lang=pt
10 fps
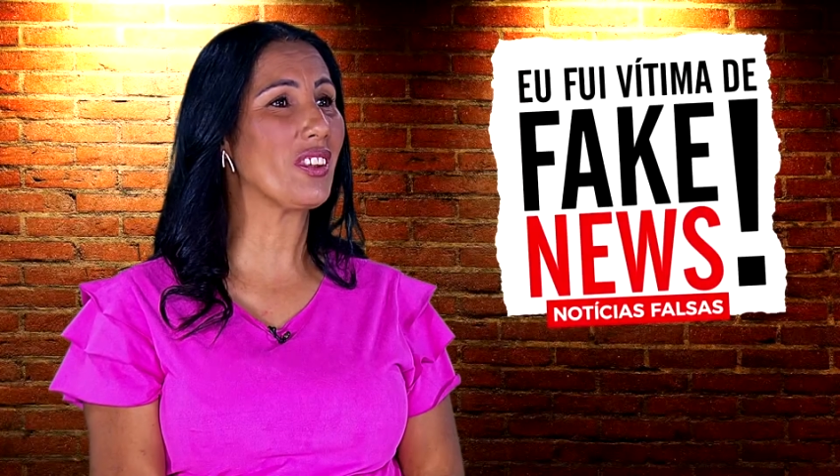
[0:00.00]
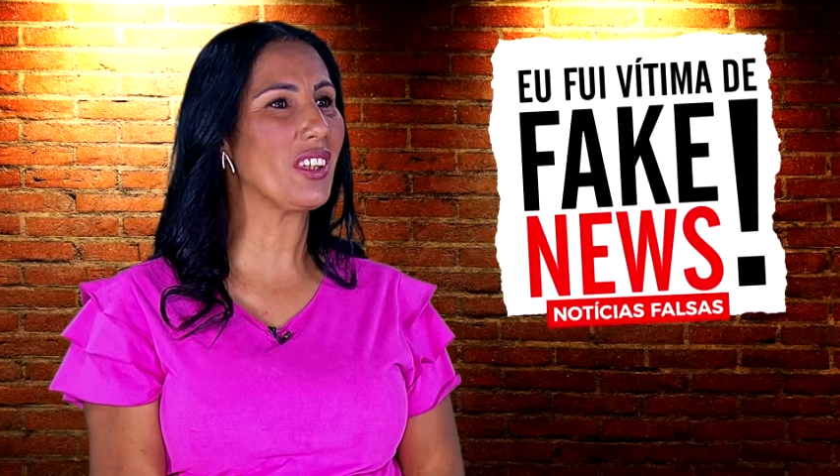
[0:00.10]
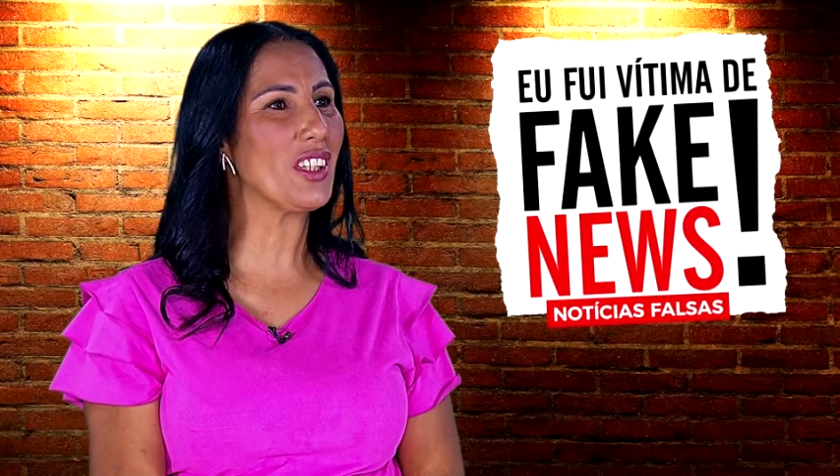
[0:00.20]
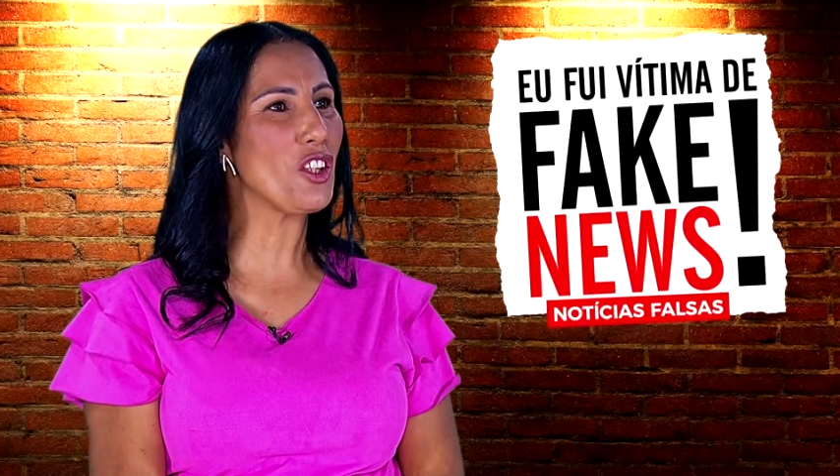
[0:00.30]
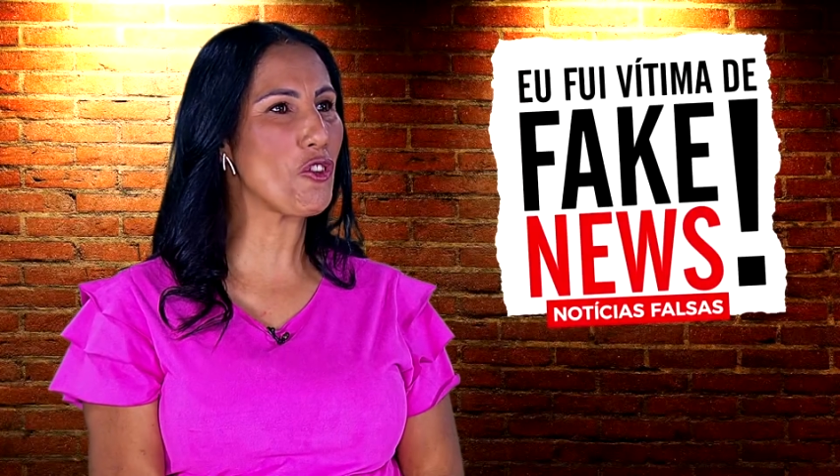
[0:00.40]

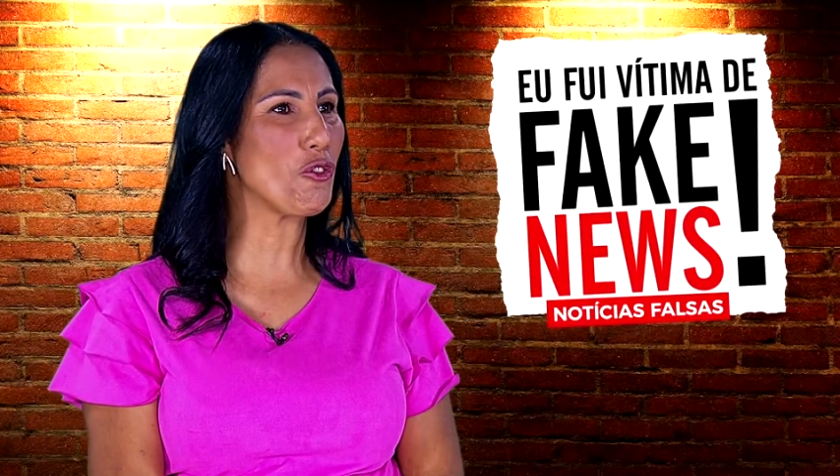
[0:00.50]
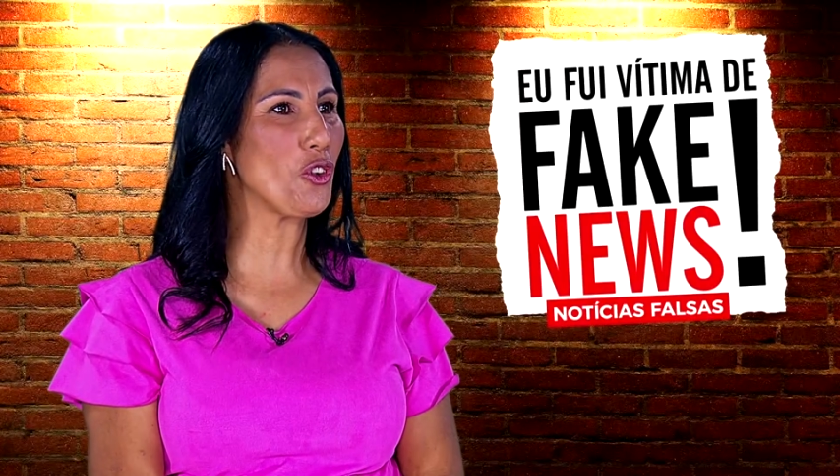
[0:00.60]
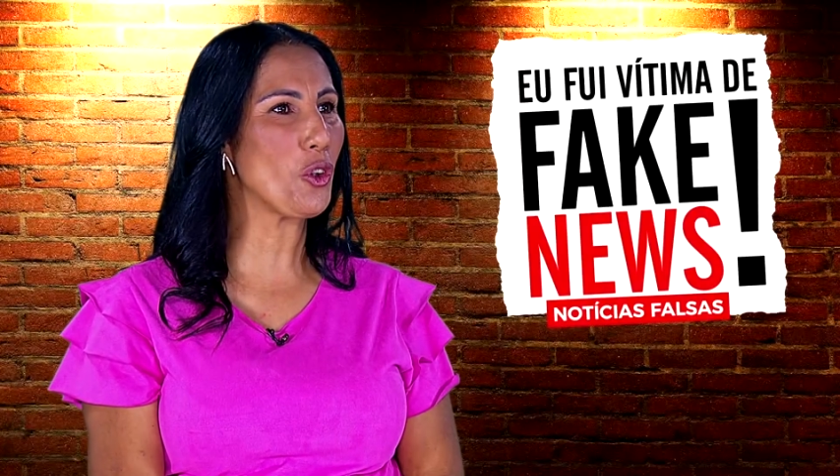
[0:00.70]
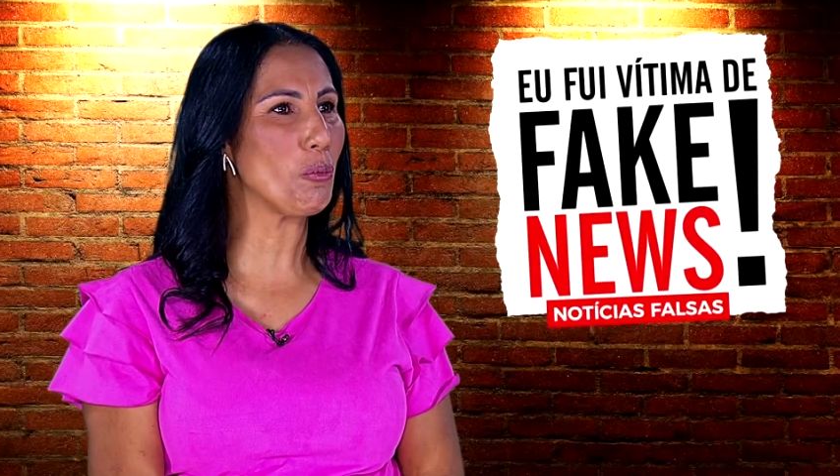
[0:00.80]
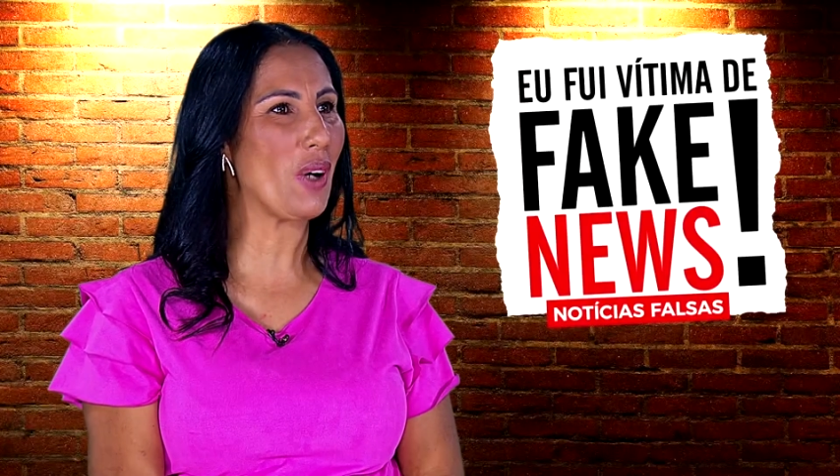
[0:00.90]

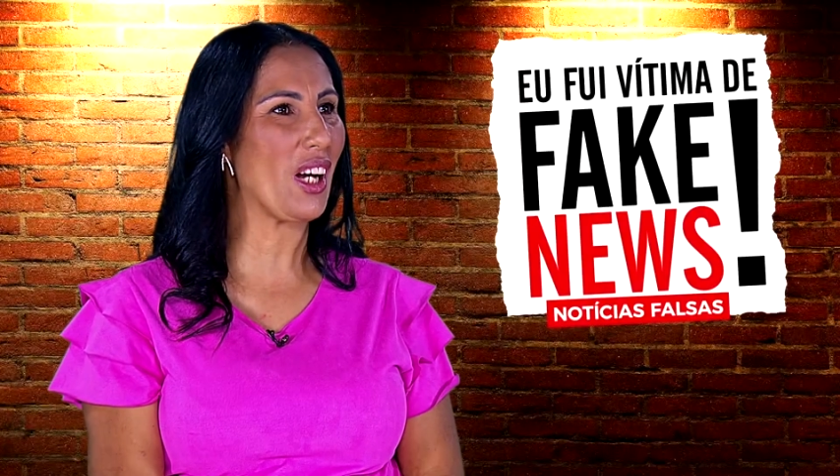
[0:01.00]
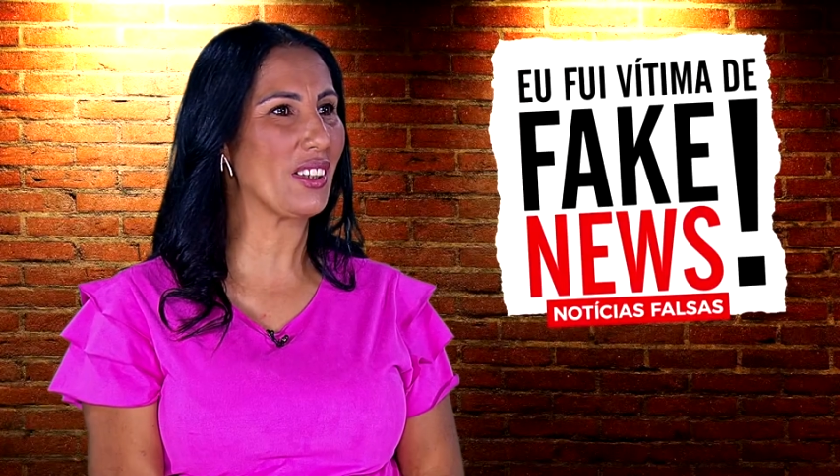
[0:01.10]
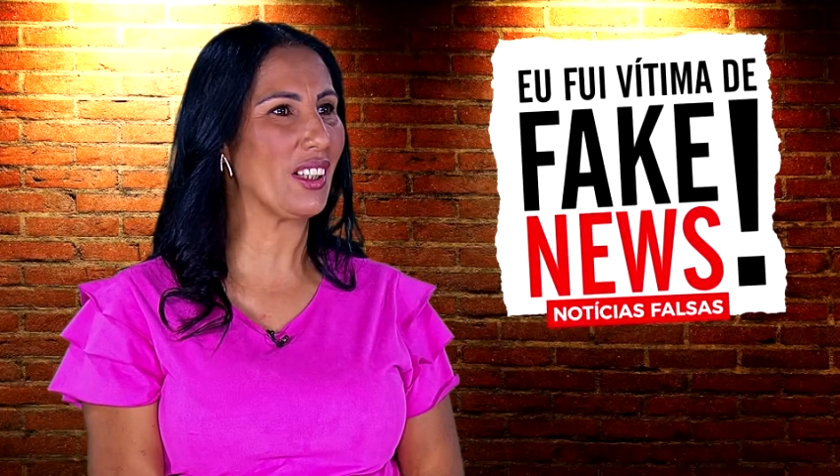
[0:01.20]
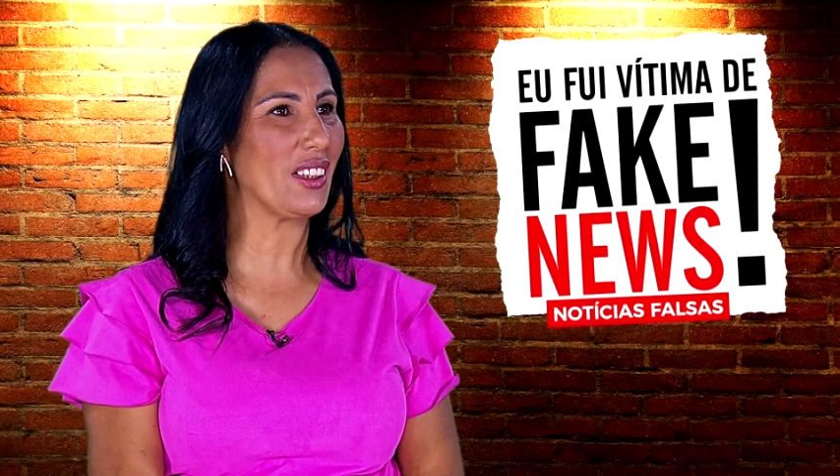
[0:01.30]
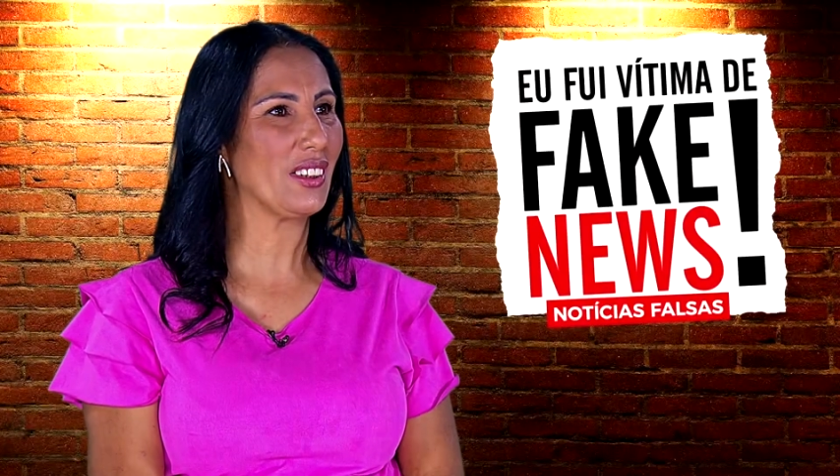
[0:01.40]

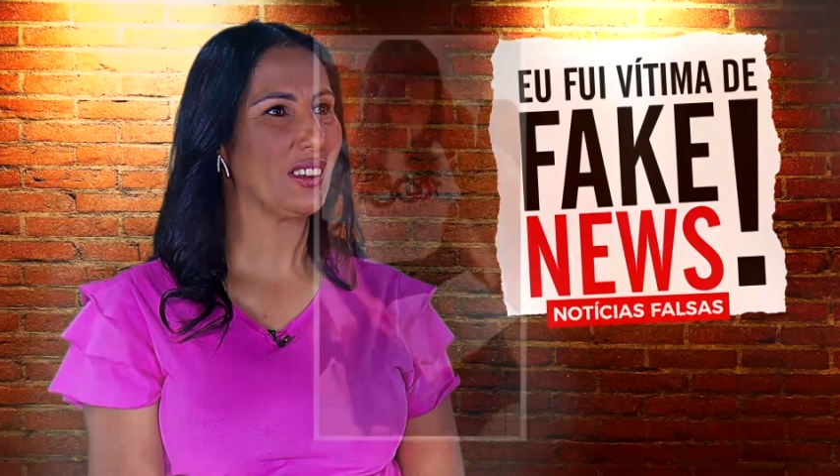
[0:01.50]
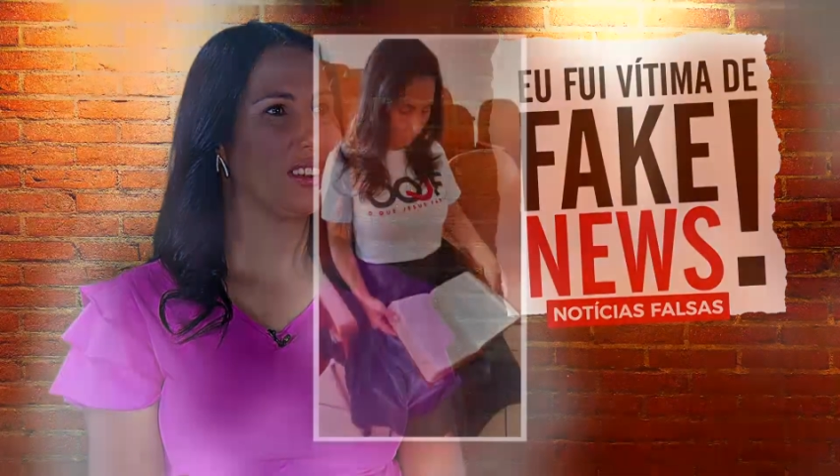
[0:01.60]
transformada.